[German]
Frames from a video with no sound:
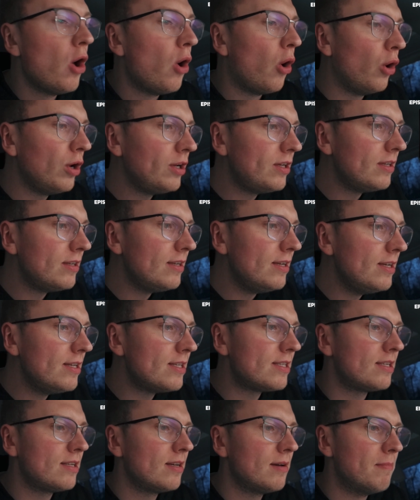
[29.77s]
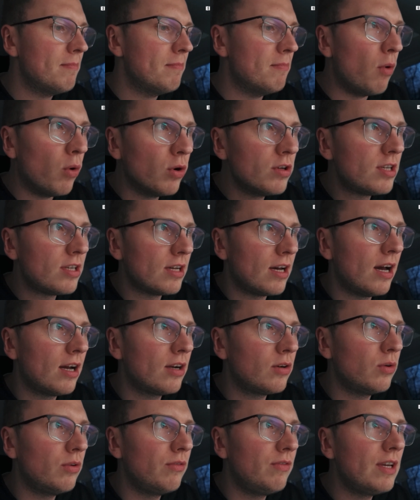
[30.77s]
Heute ist
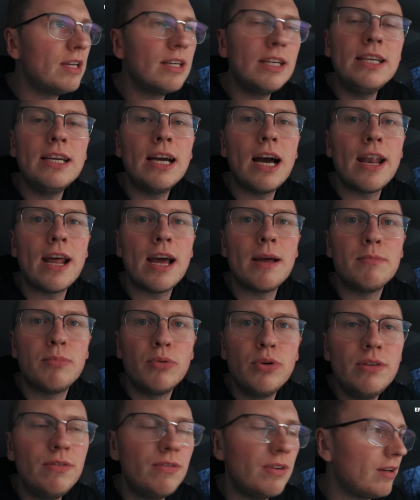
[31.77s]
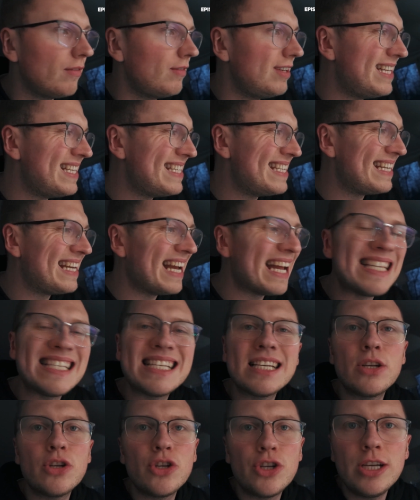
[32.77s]
Montag und wir kriegen gerade ein Briefing, wie diese
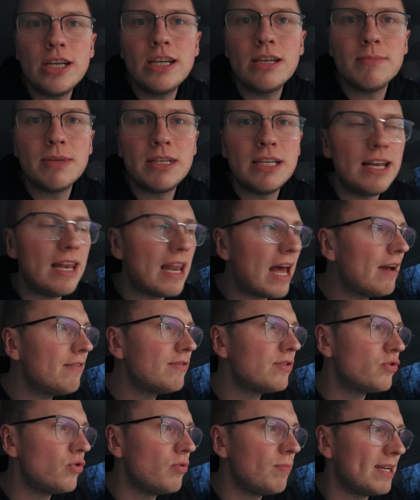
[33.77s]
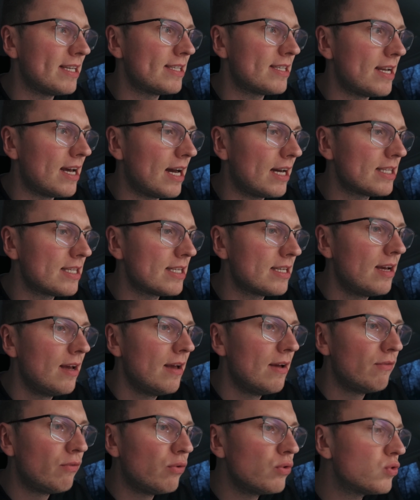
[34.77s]
ganze Geschichte mit den Livestreamings nachts
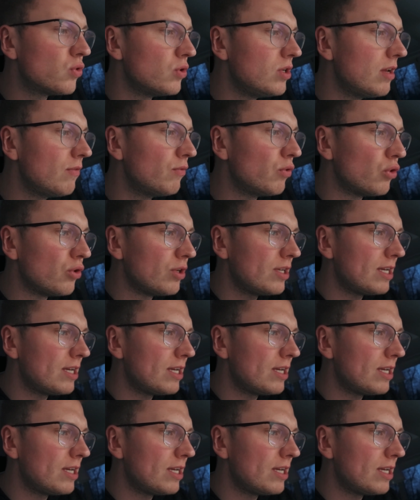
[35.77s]
funktionieren würde. Und